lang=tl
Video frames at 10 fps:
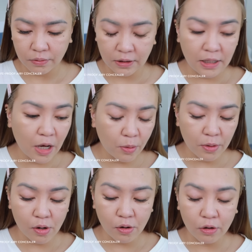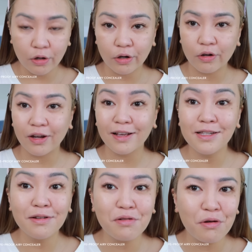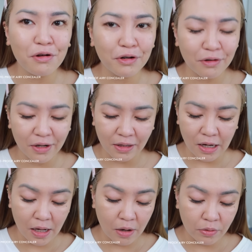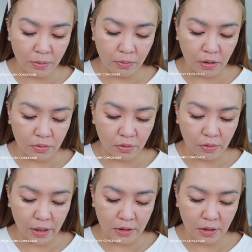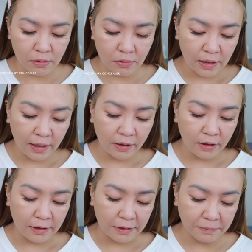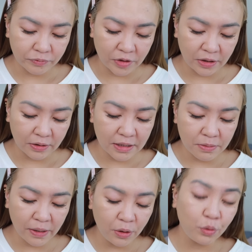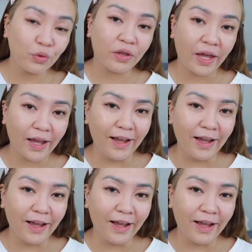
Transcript: Hindi na ako magka-color correct. Kasi nagko-color correct talaga ako ng brows ko, guys. Ano? Lately. That's my new thing.